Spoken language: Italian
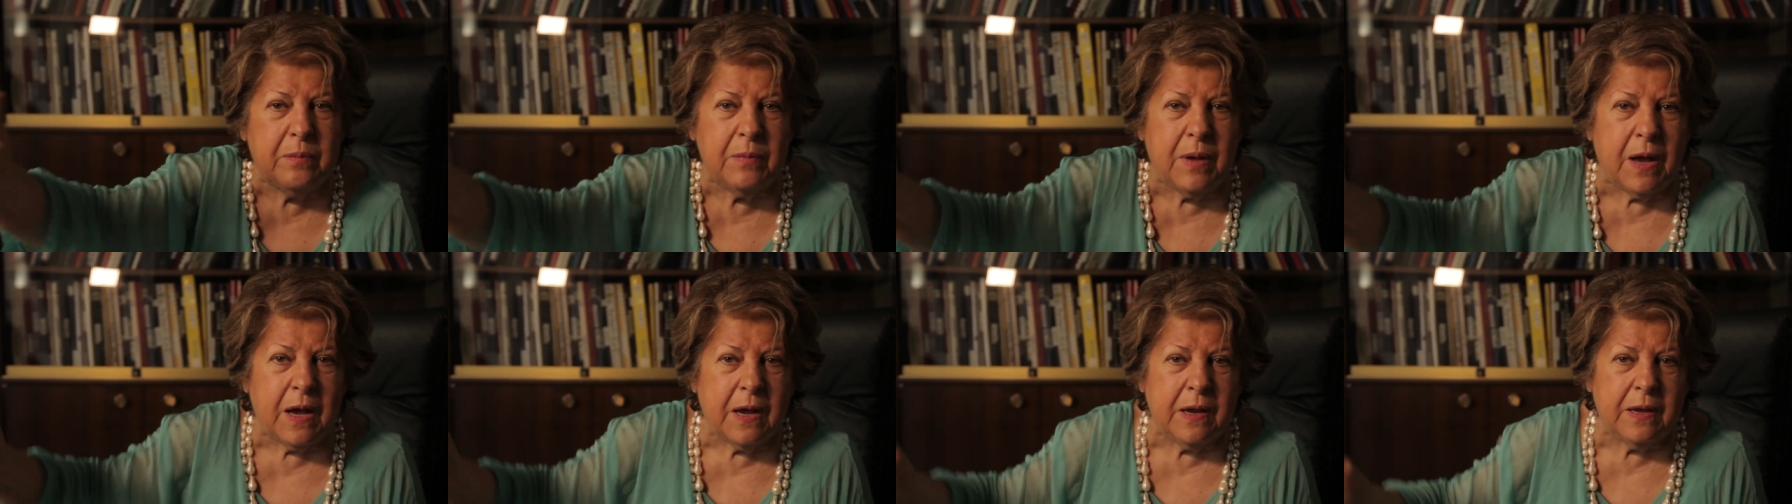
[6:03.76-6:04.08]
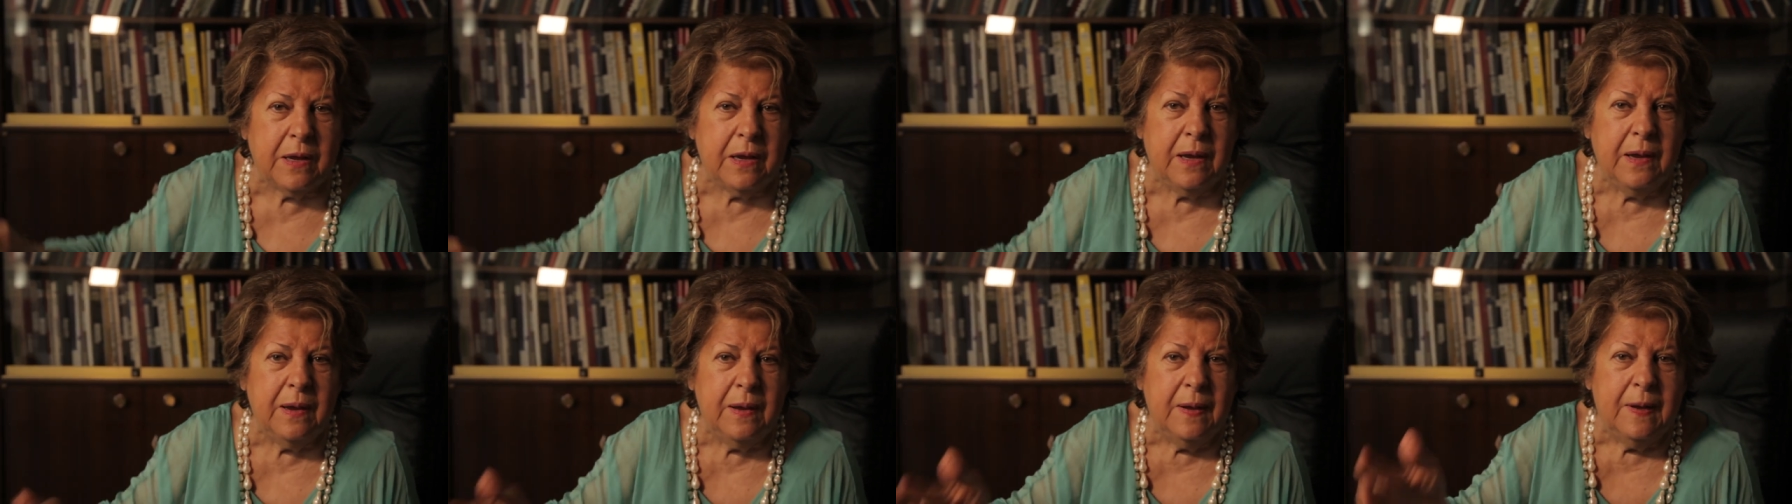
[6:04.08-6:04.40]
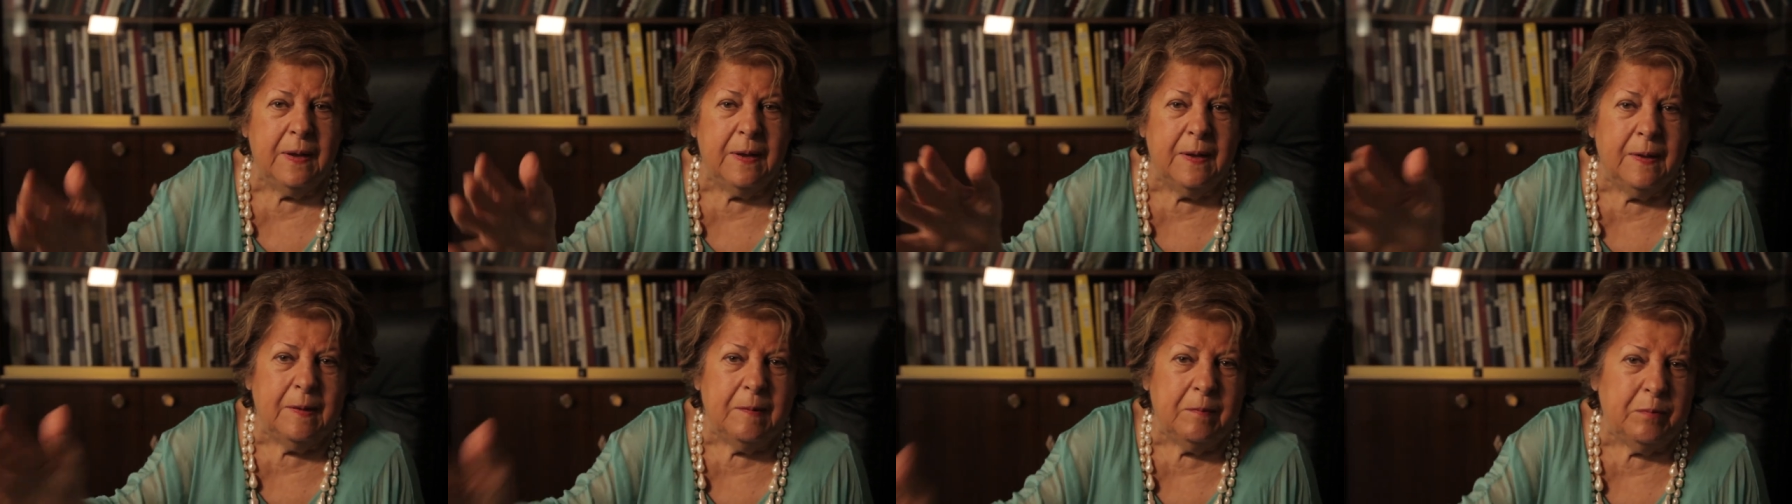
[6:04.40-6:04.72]
mai
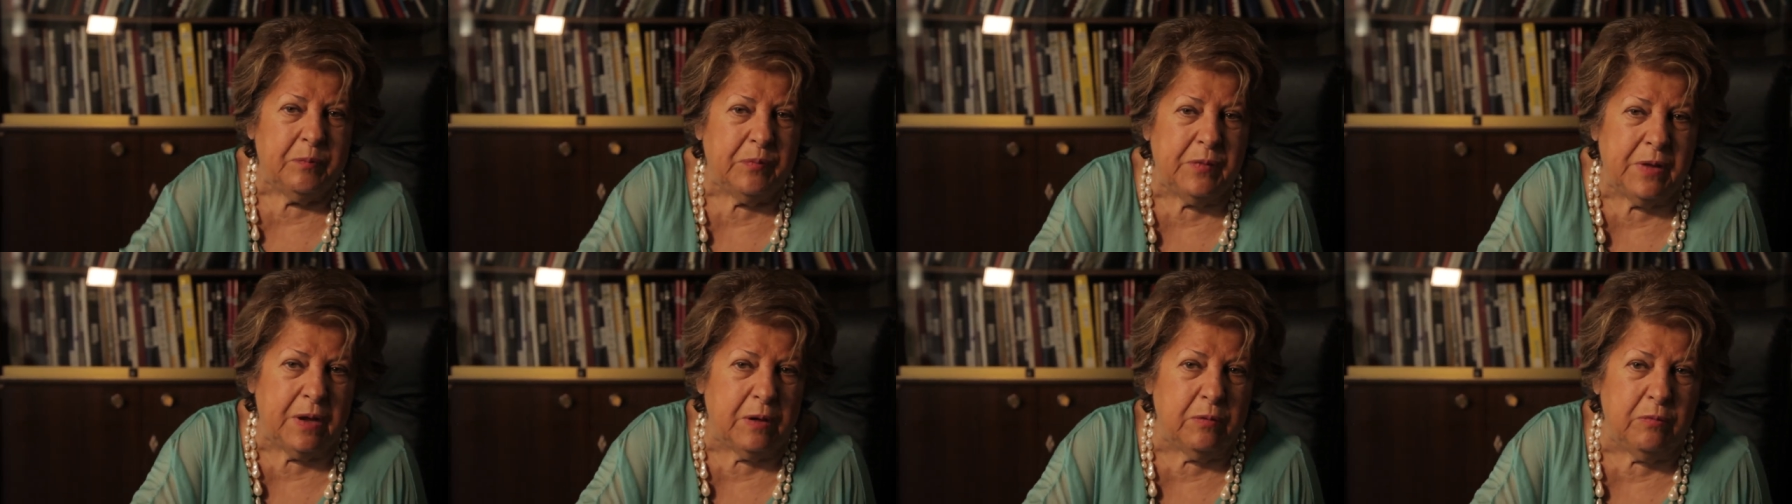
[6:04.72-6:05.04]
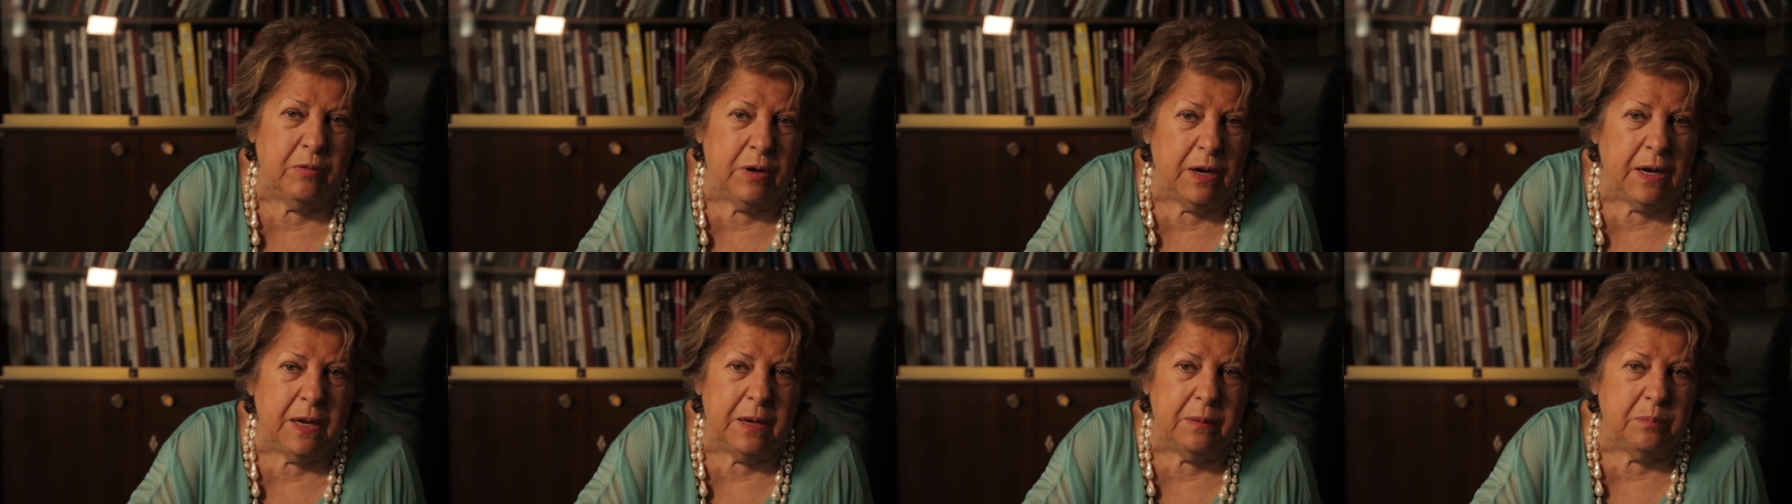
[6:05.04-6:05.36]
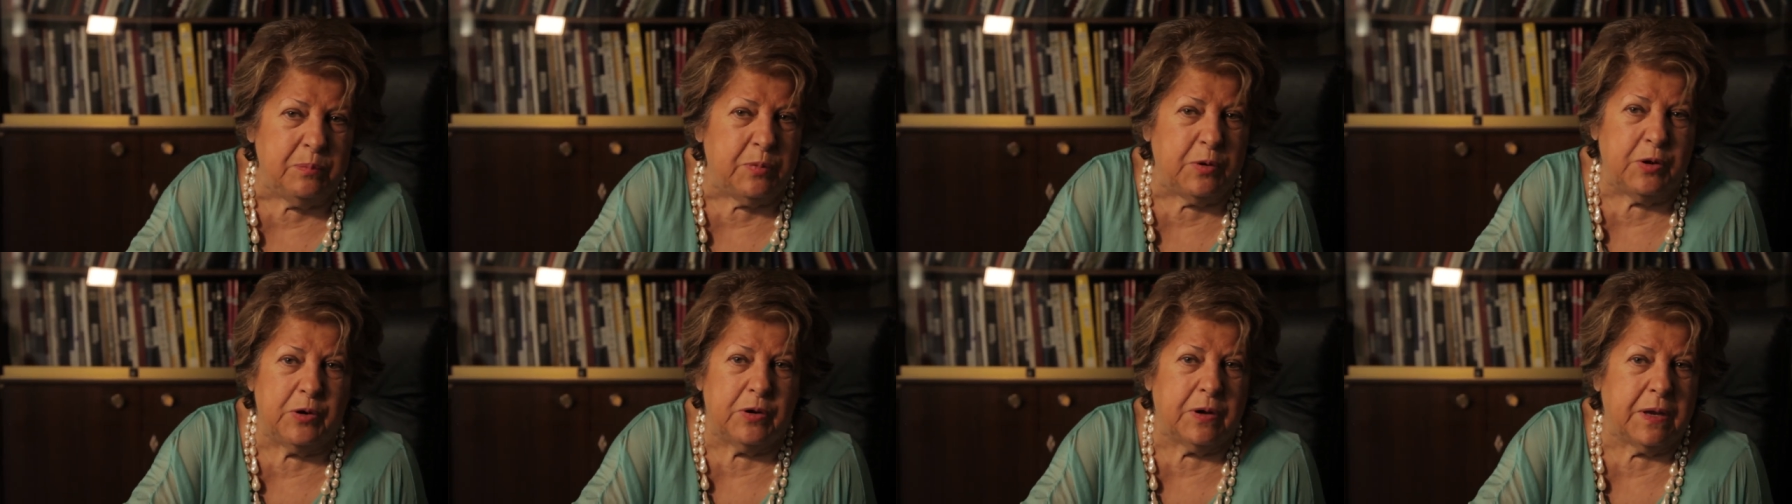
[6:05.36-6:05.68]

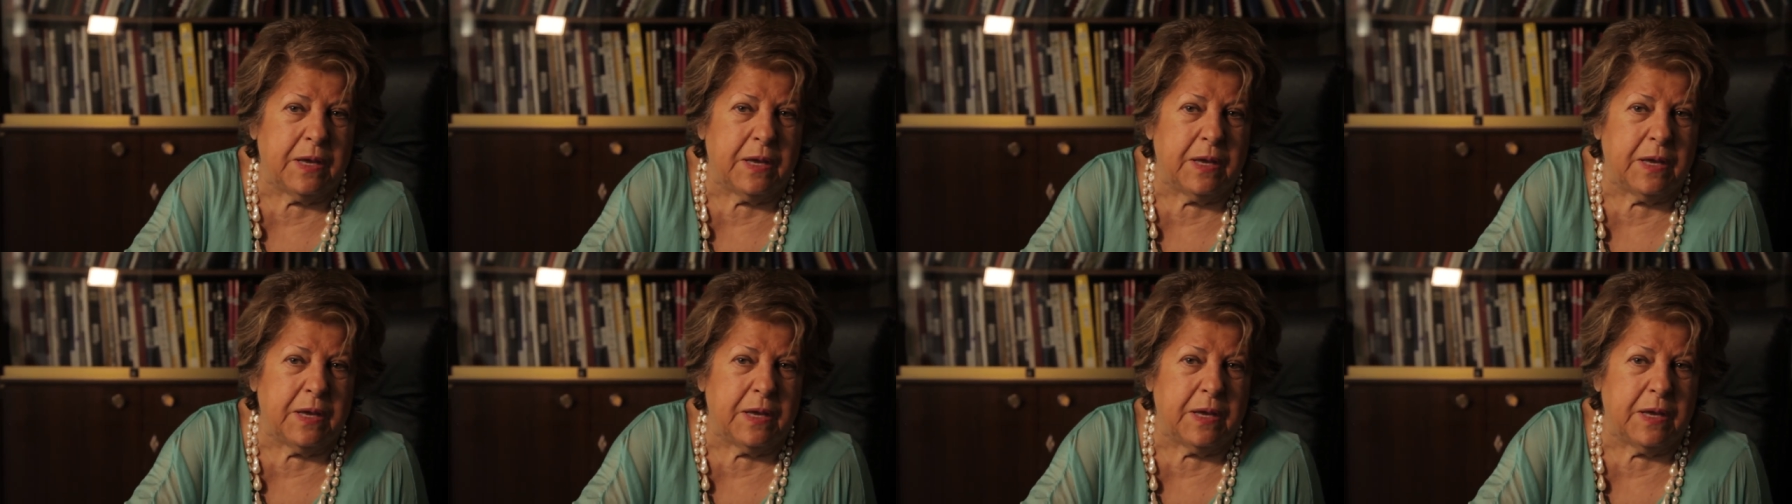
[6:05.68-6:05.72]
l'equilibrio.